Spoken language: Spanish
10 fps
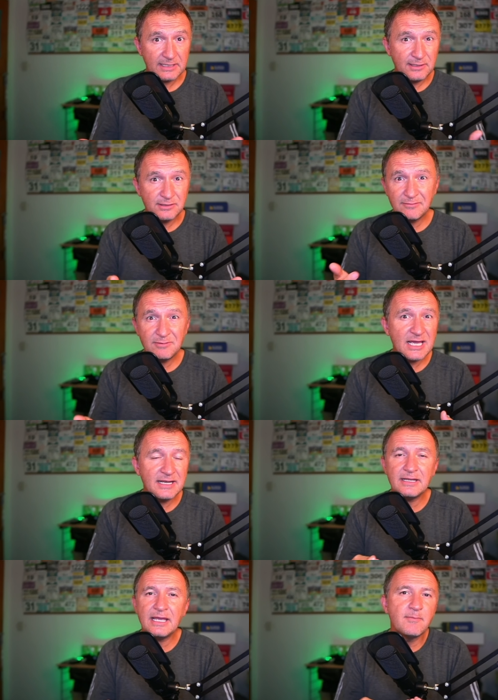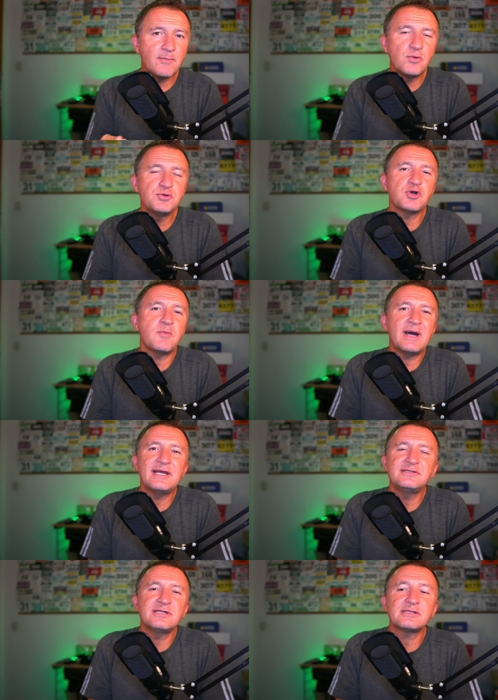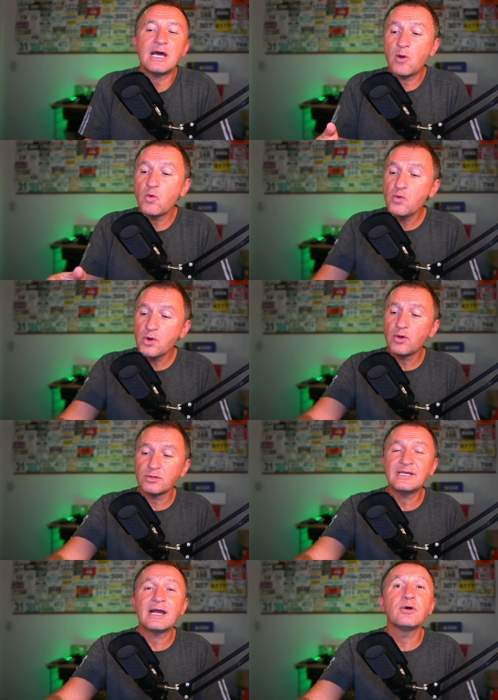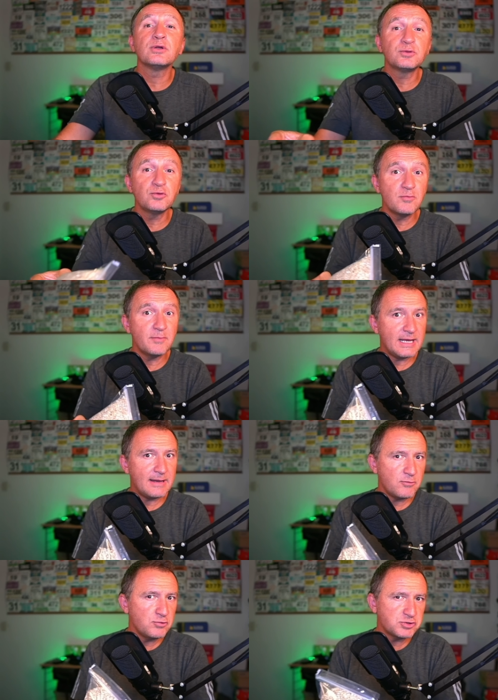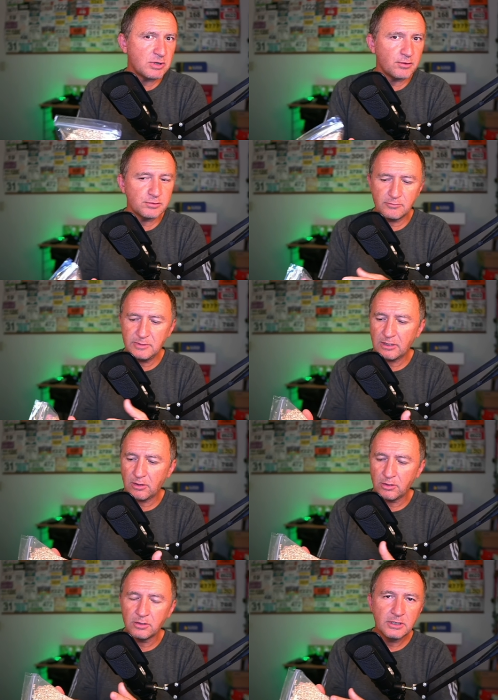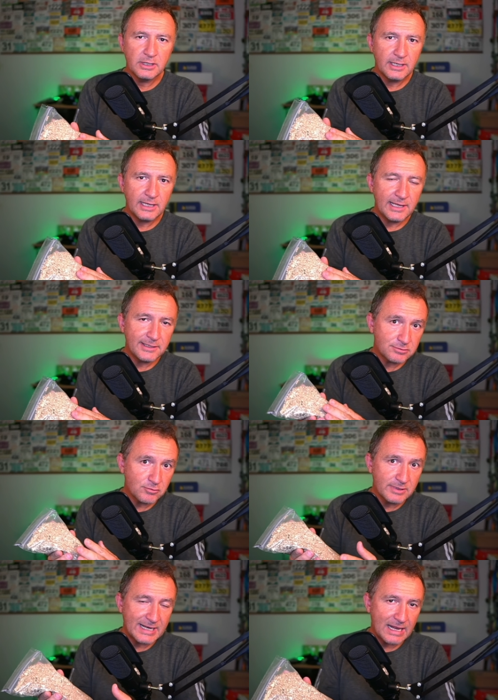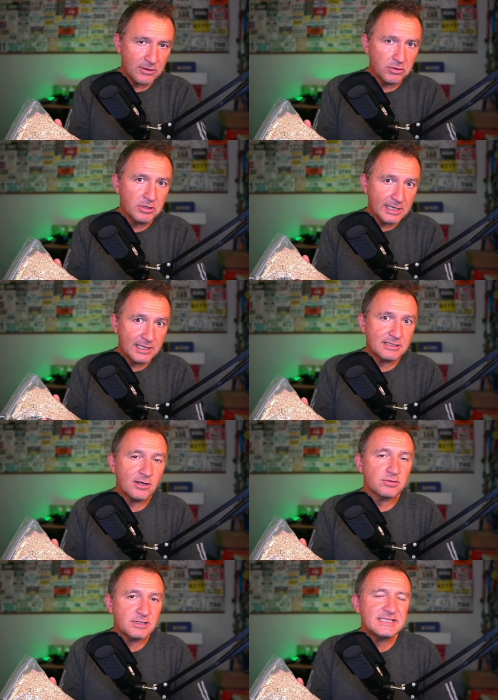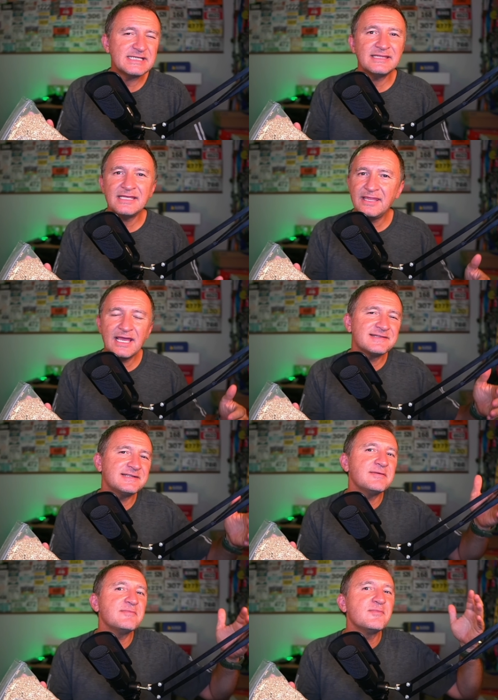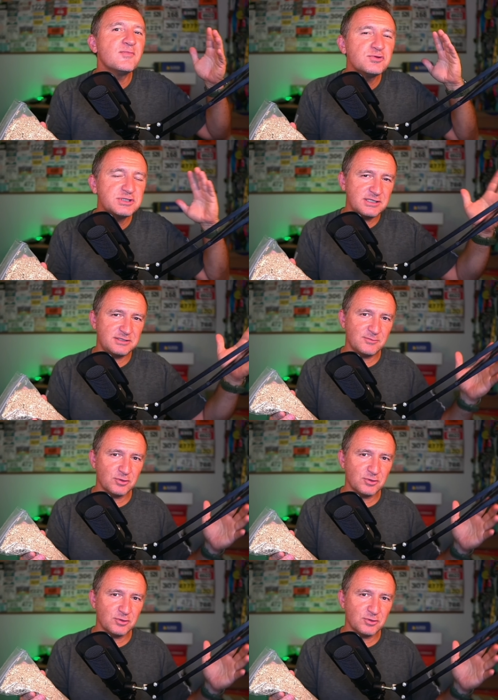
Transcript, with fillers: Y si bien en muchos países aún no se acostumbra mucho a consumirlo, es un grano que se cosecha desde hace muchísimo